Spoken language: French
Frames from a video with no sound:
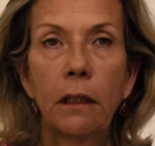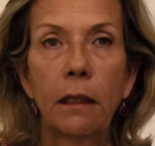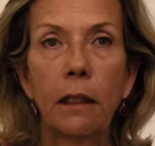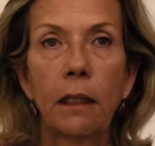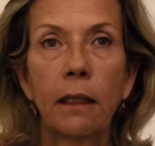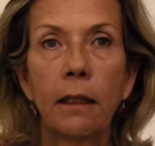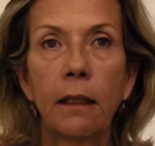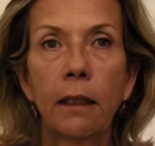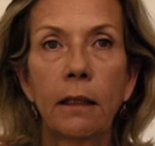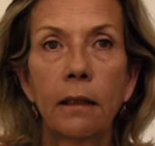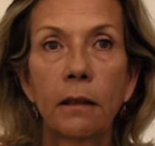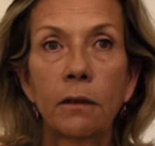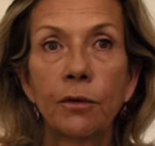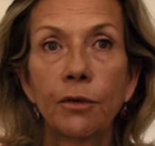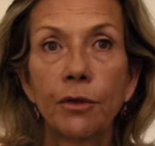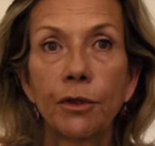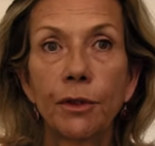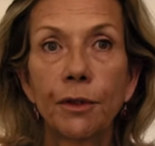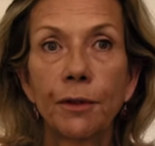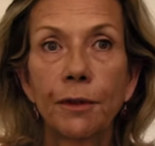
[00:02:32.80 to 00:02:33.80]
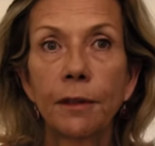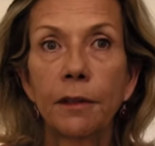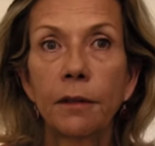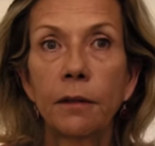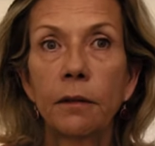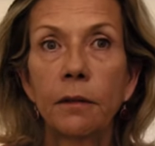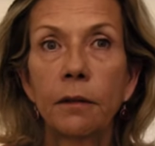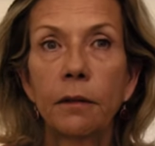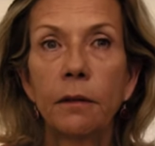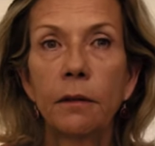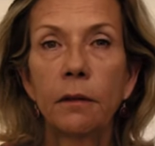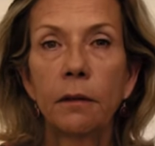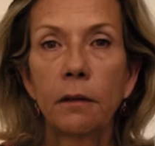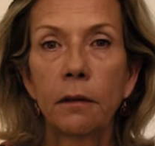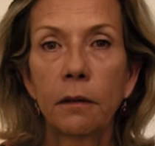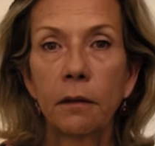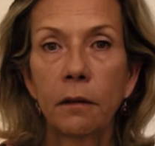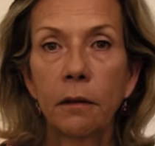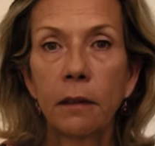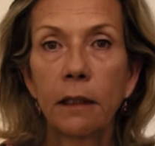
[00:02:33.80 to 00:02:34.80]
à la conscience
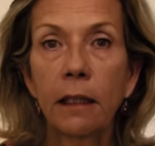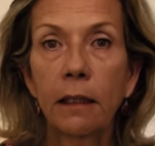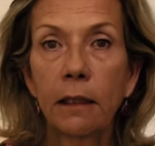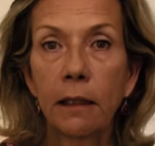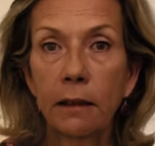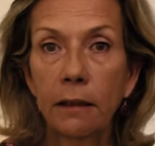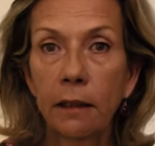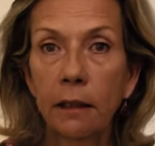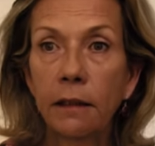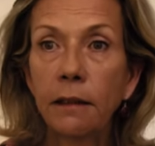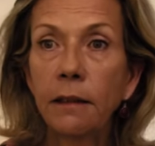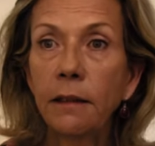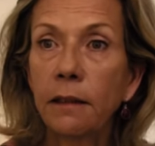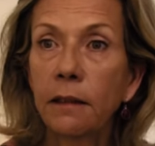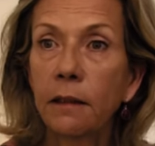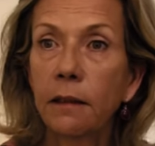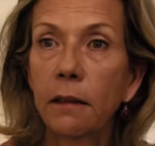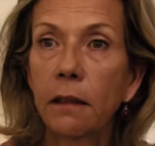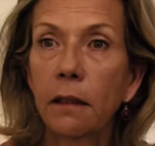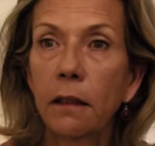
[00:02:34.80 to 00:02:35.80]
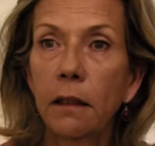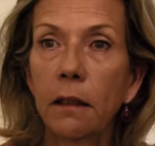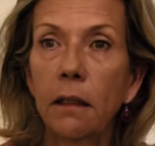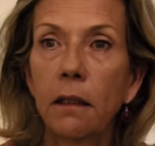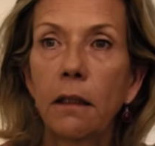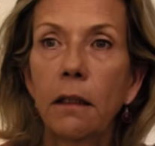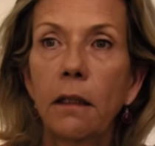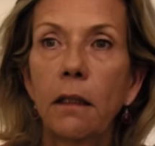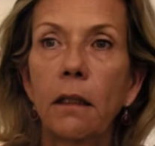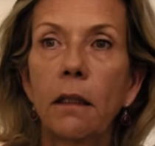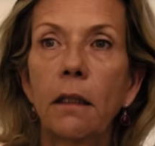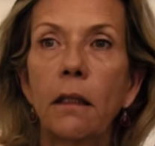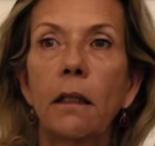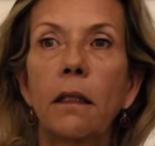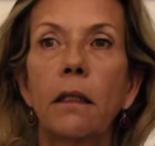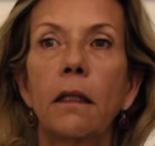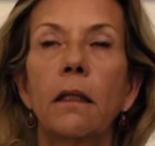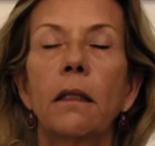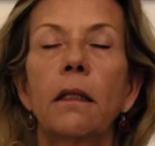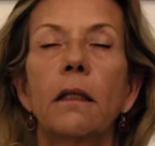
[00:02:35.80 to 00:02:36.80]
créatrice.
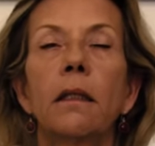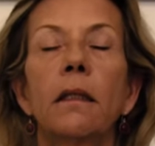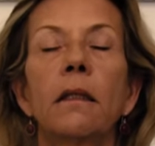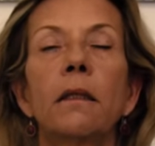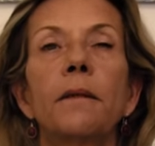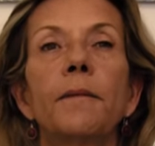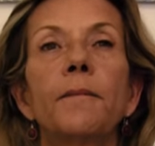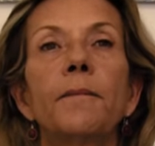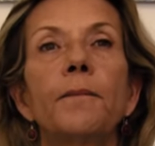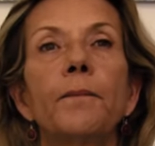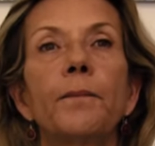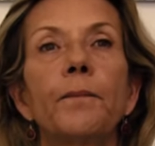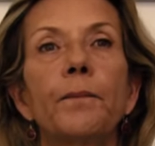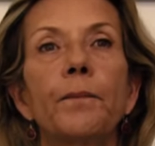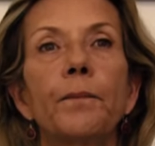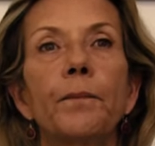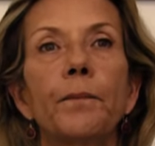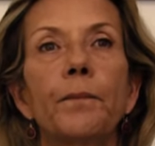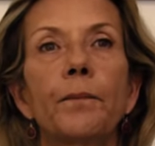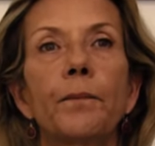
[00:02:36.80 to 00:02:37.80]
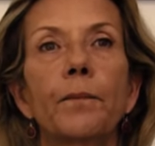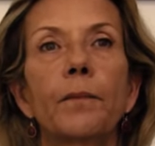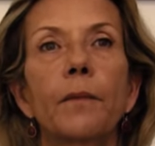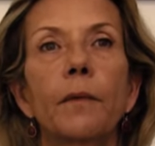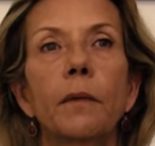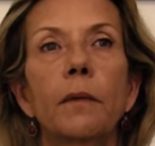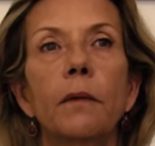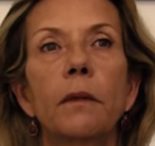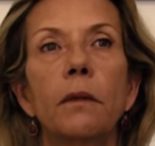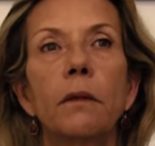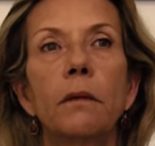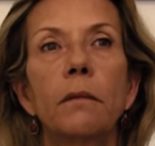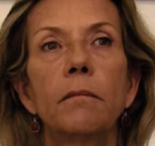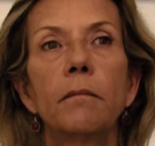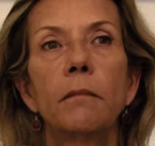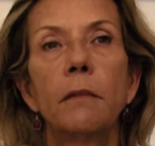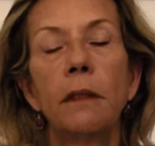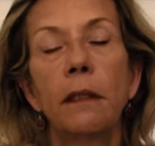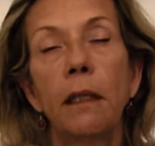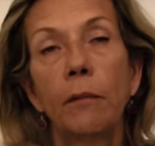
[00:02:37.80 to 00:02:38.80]
il
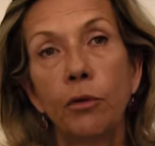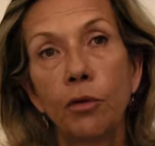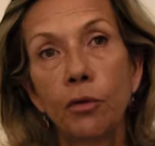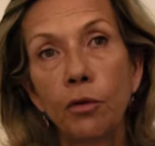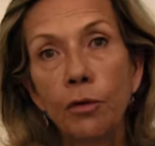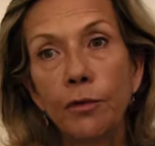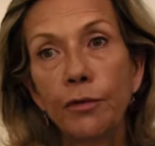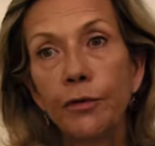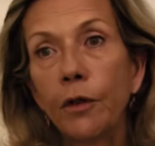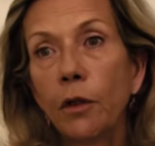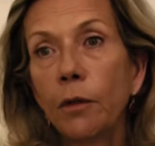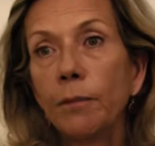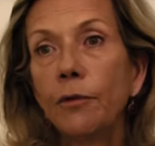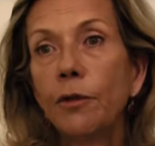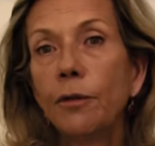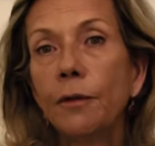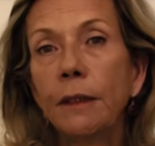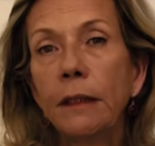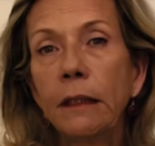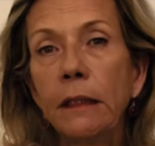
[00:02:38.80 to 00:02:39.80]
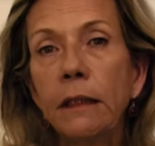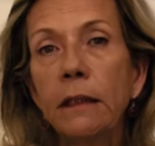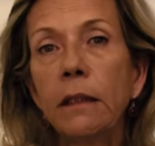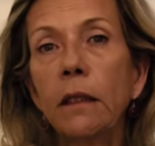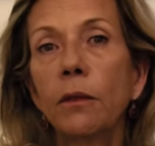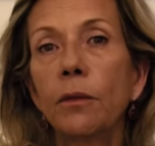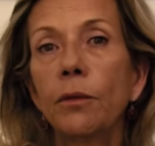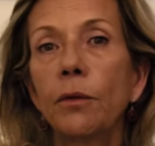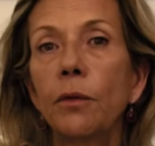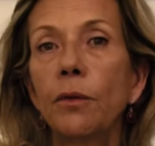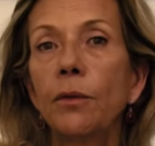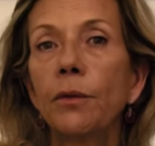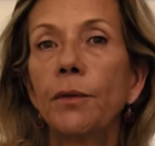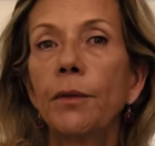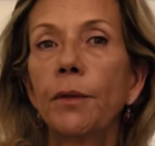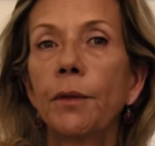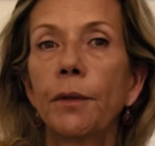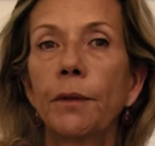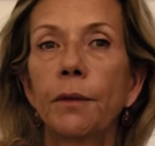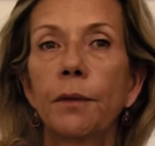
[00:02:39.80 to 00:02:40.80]
y a beaucoup de formes de zikr.
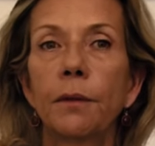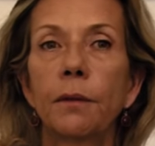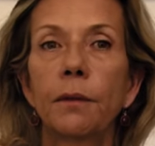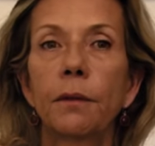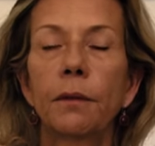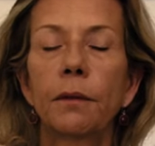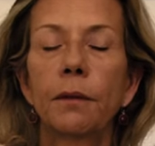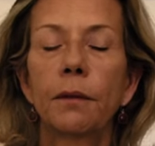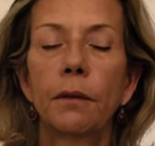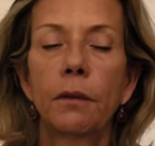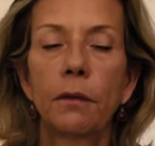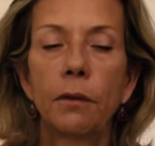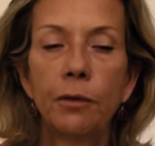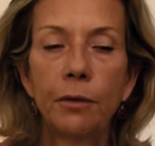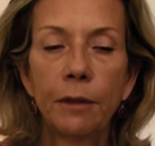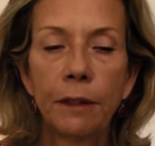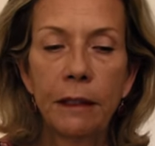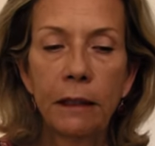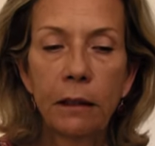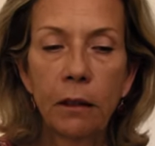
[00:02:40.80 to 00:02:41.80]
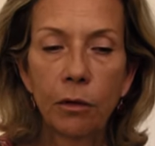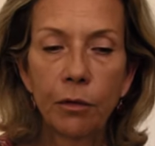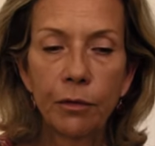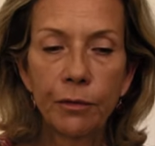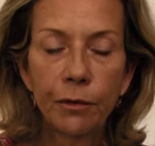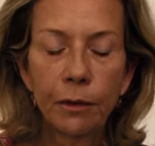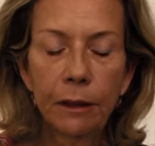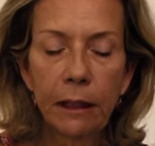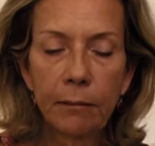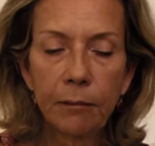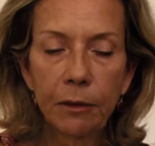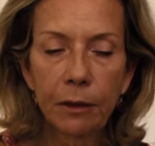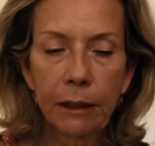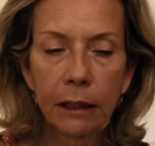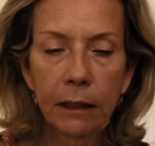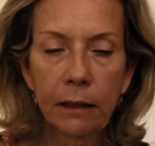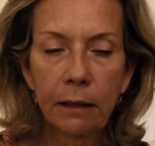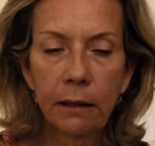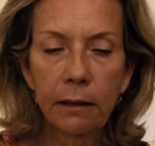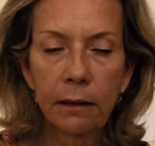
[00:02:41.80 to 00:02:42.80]
Le, le zikr
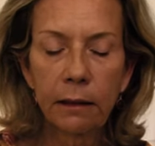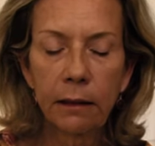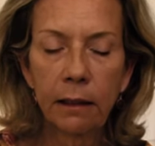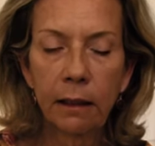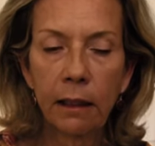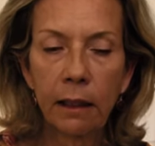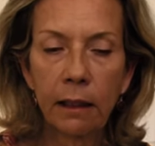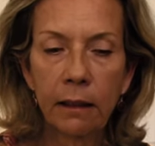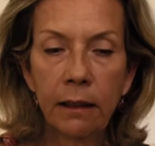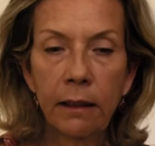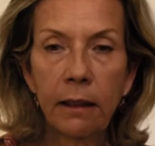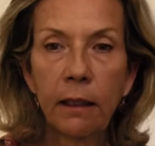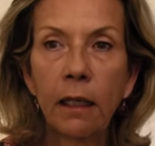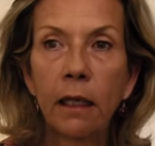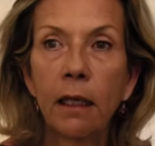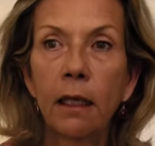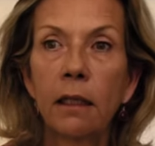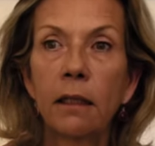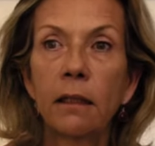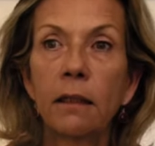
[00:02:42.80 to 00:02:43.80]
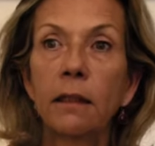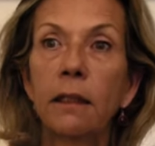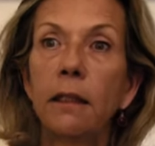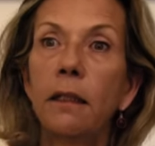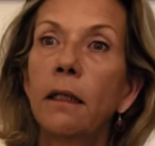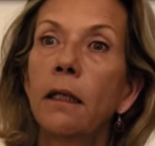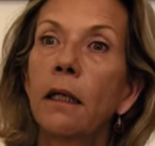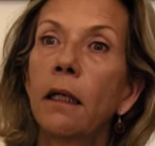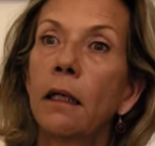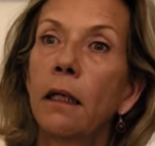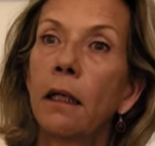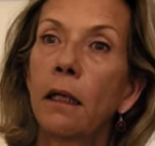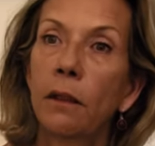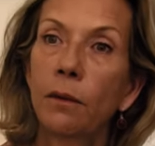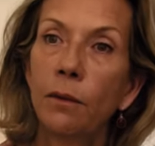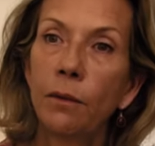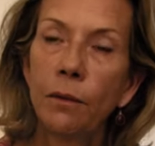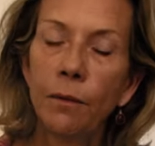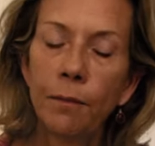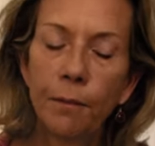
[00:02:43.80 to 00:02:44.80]
fondamental, c'est La ilaha illallahu,